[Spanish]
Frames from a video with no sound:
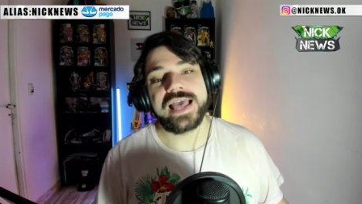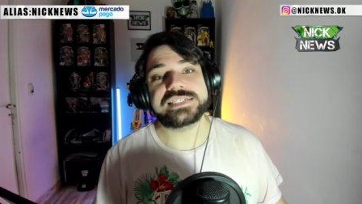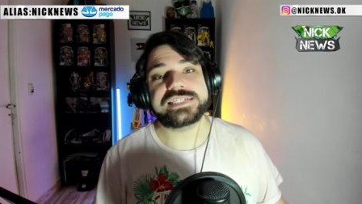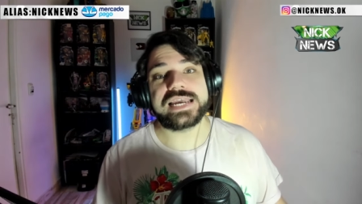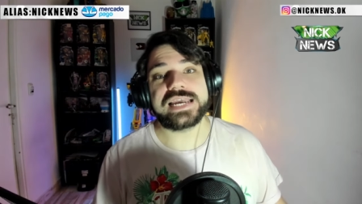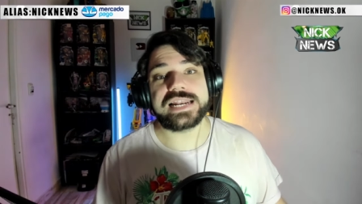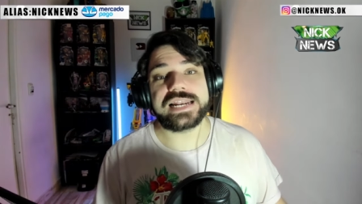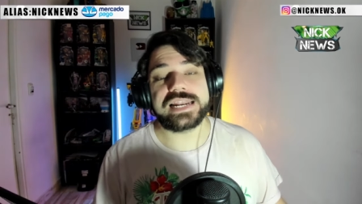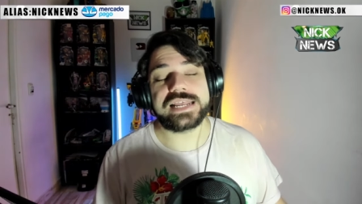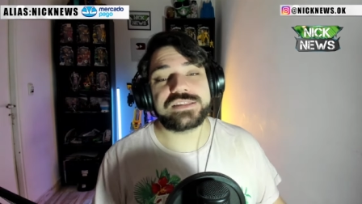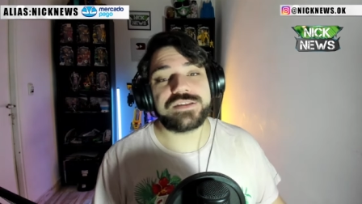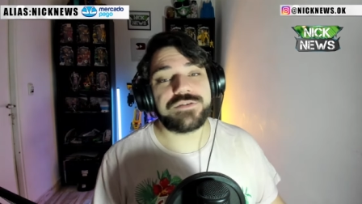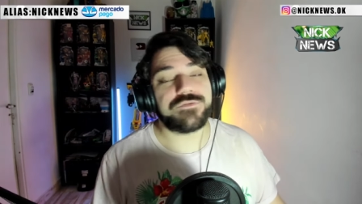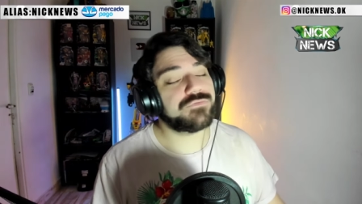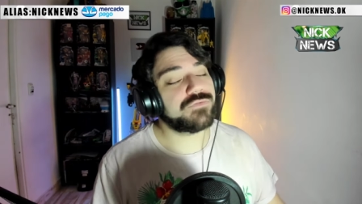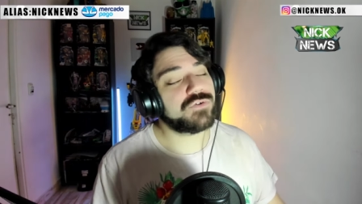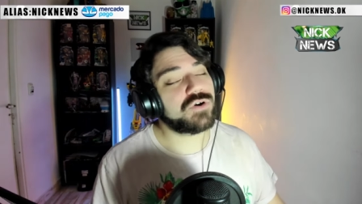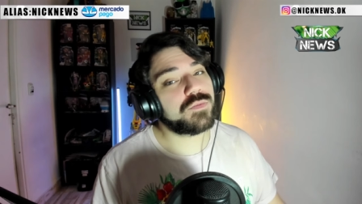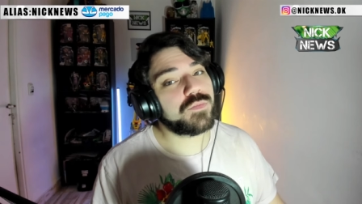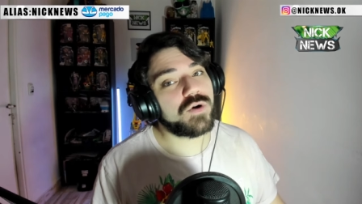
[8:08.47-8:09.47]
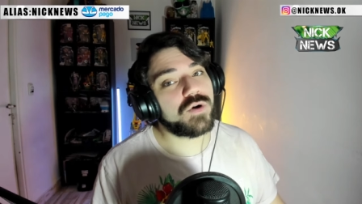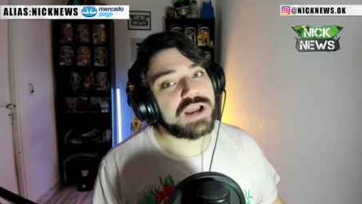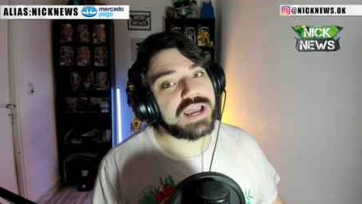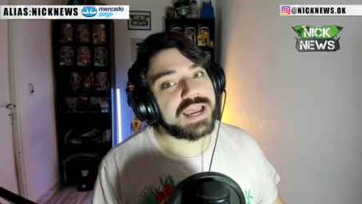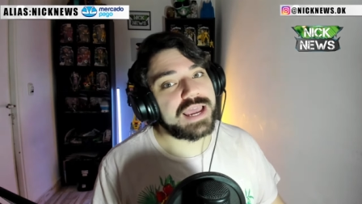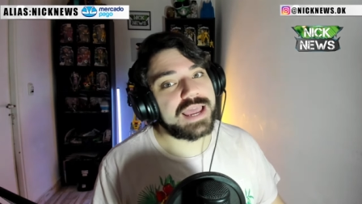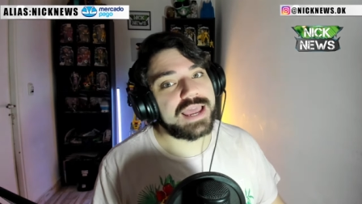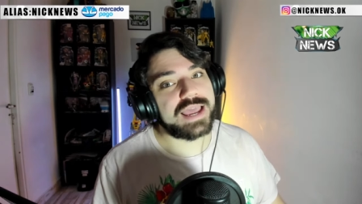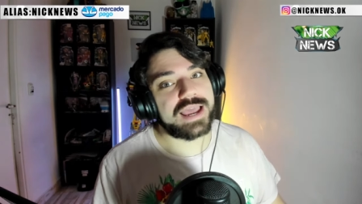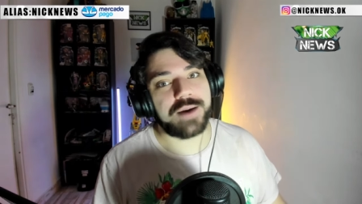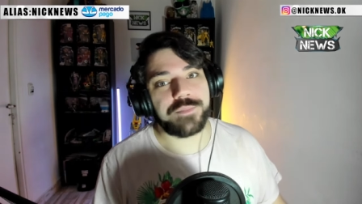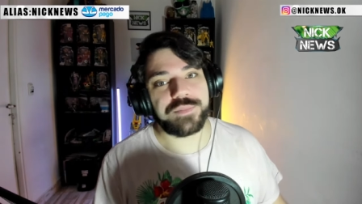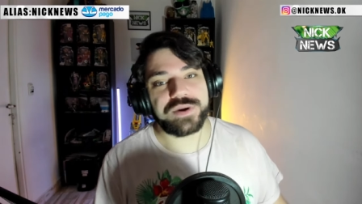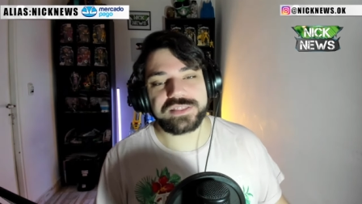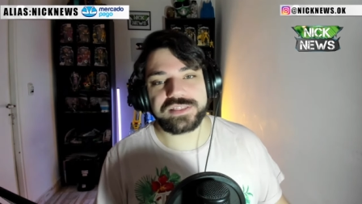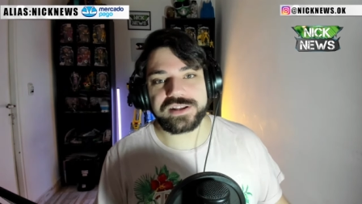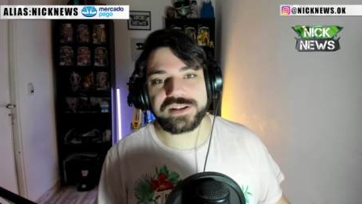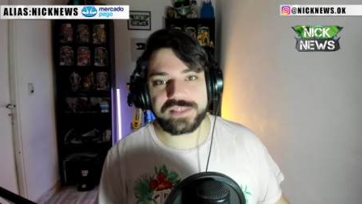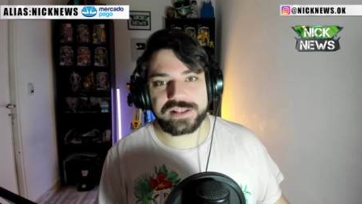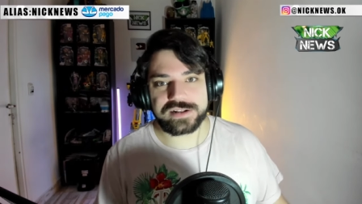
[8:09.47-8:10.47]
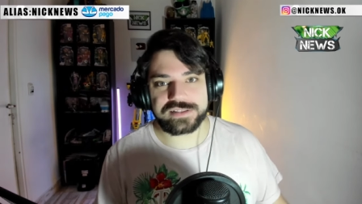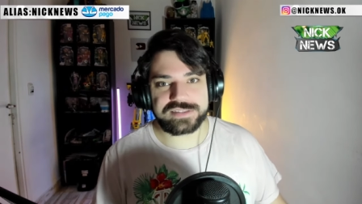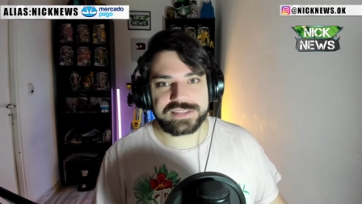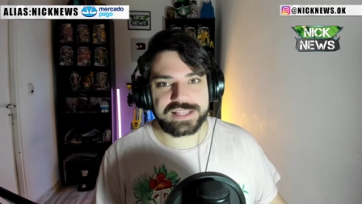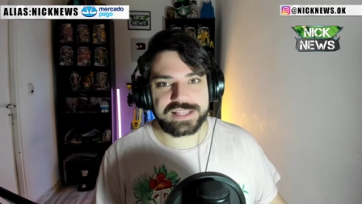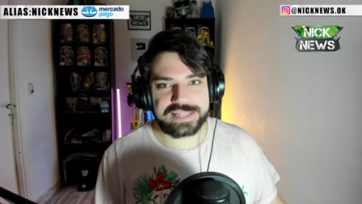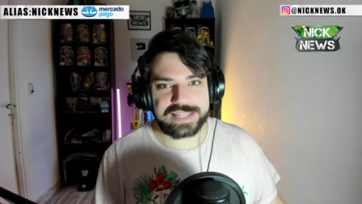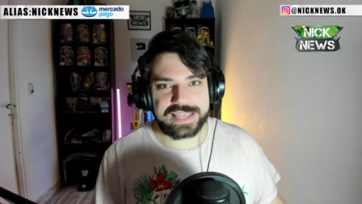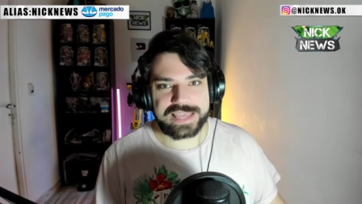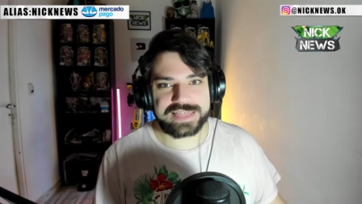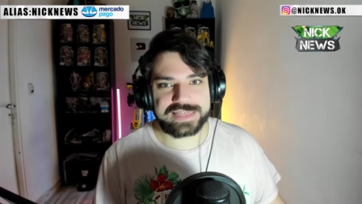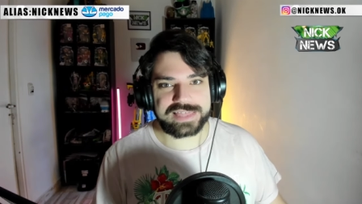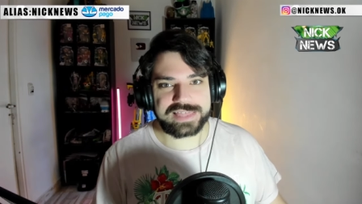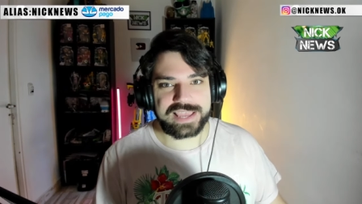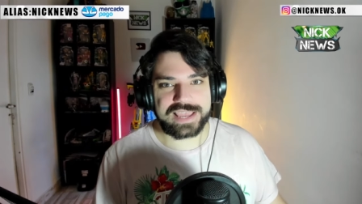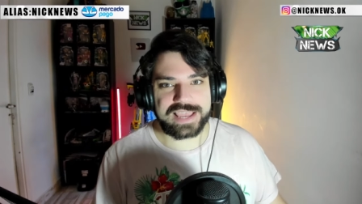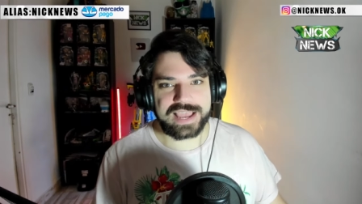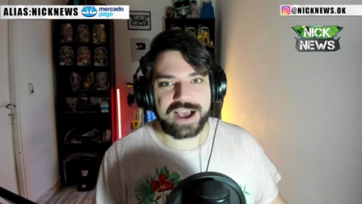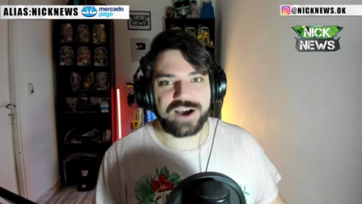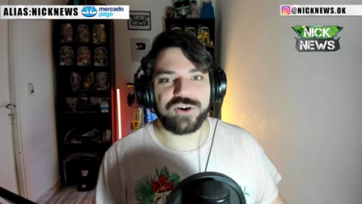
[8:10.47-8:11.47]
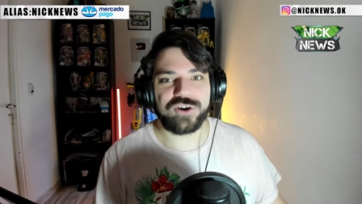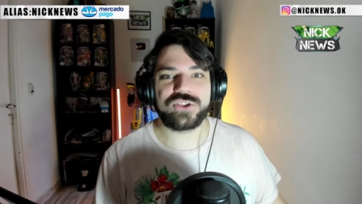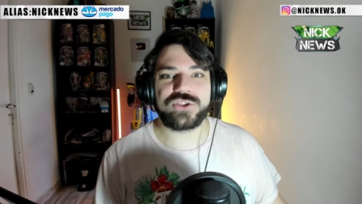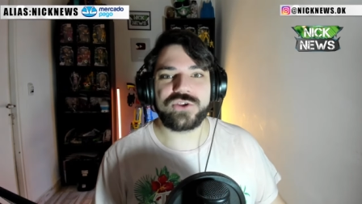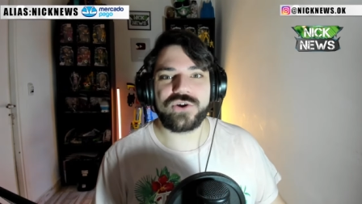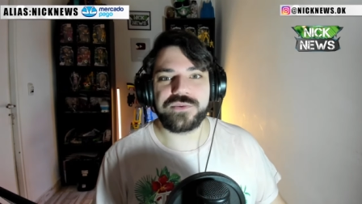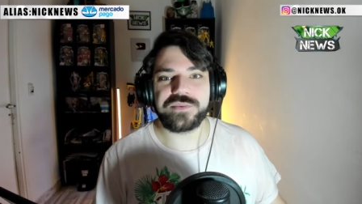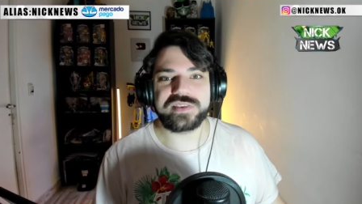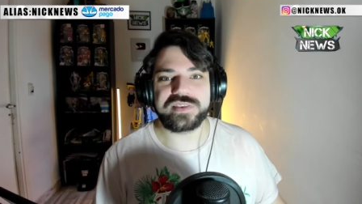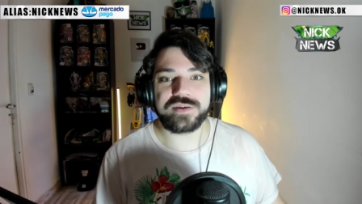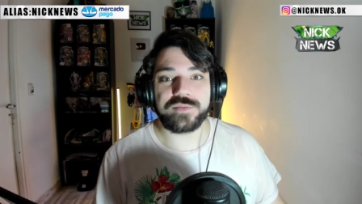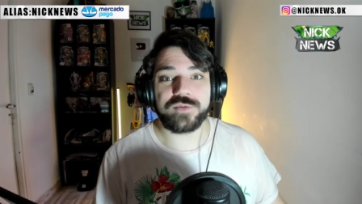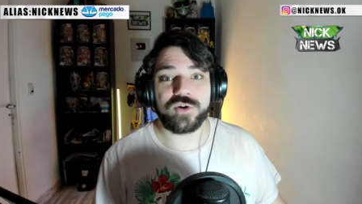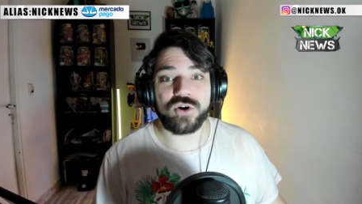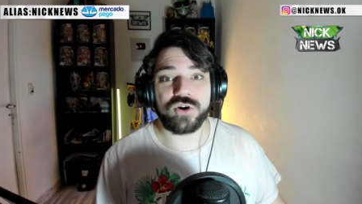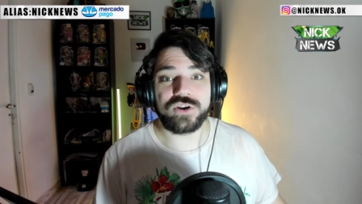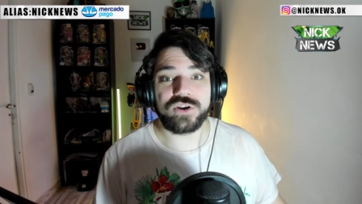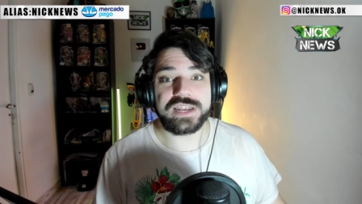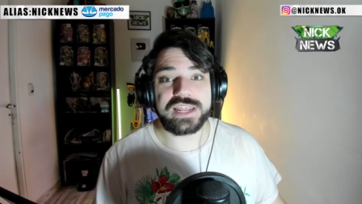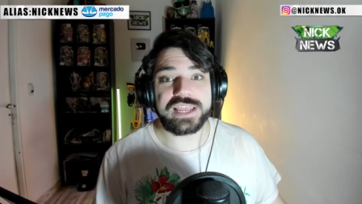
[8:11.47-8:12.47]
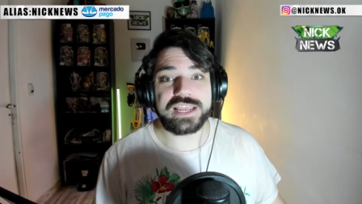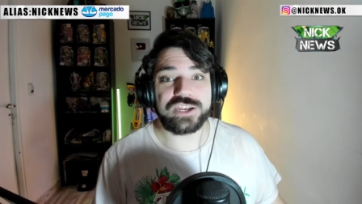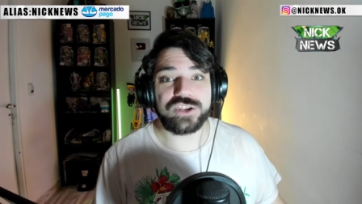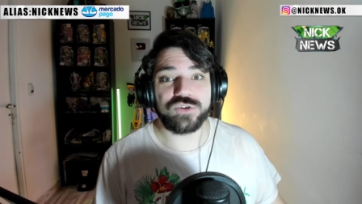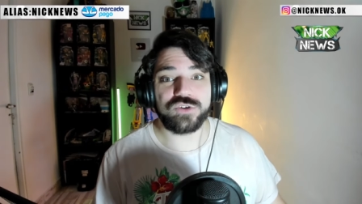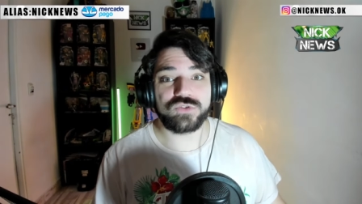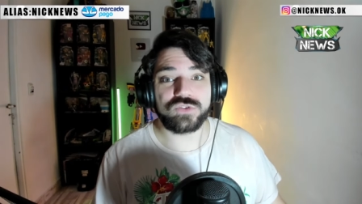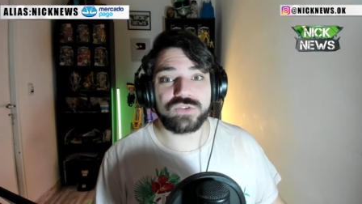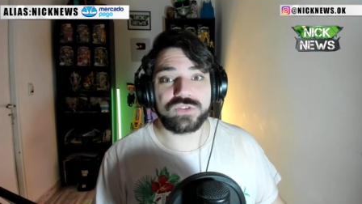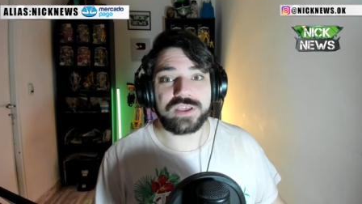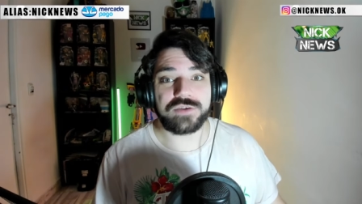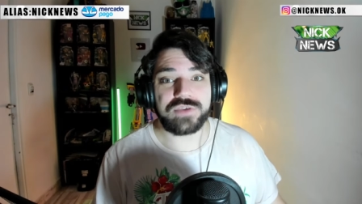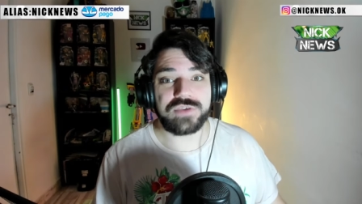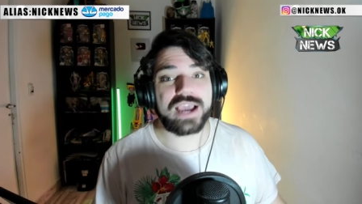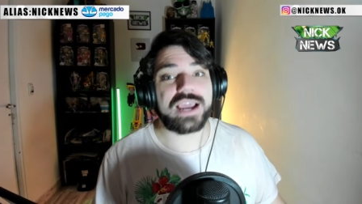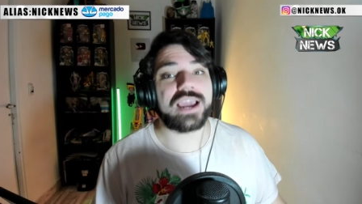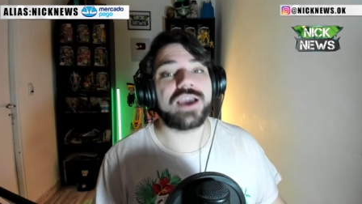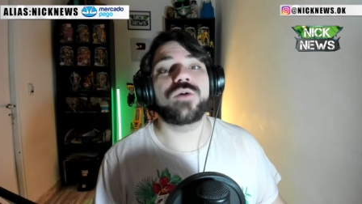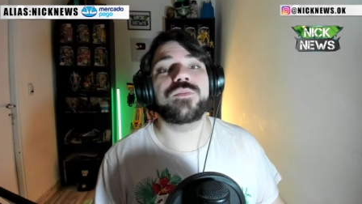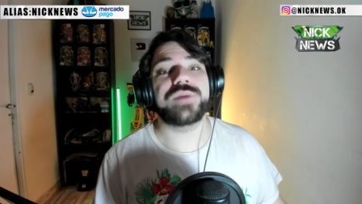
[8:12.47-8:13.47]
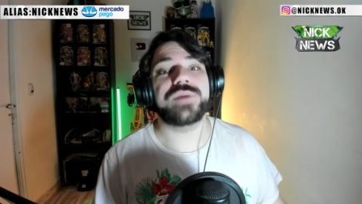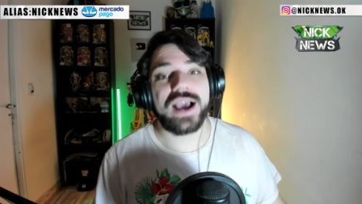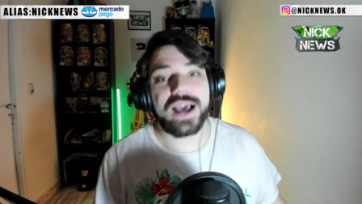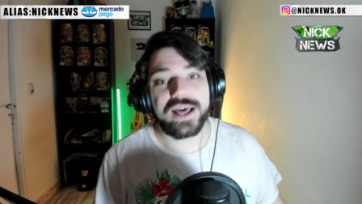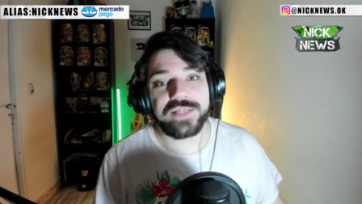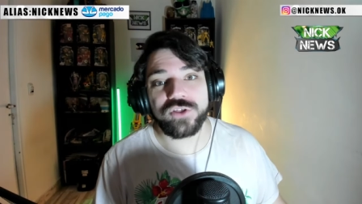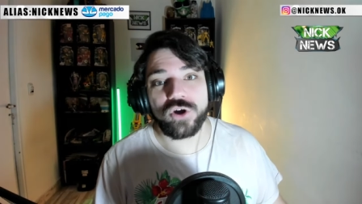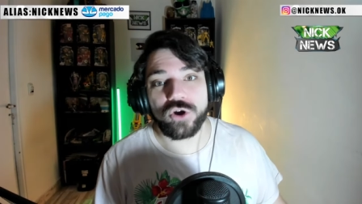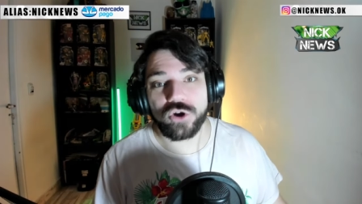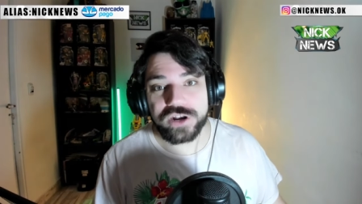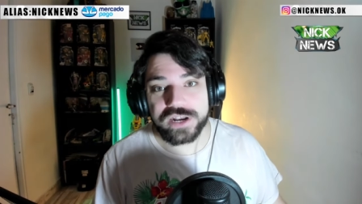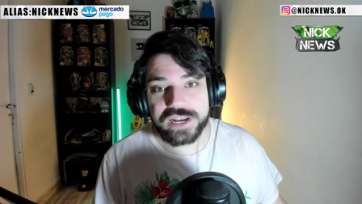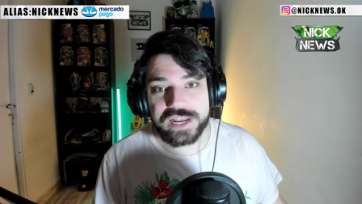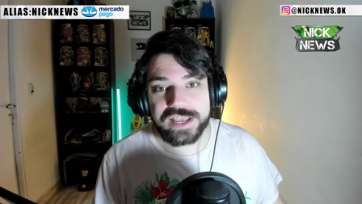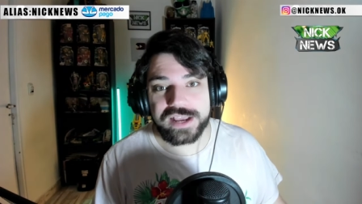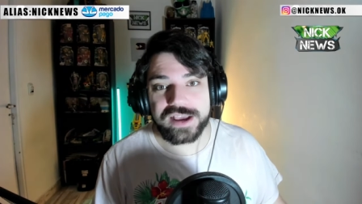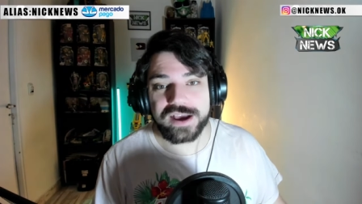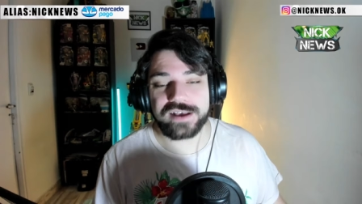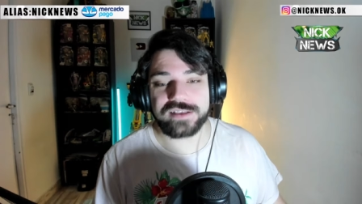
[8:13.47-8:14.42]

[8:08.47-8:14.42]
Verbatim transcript: Che, les informo que a partir del 7 de agosto comenzamos con Nick News de viaje, con Viajando con Nick,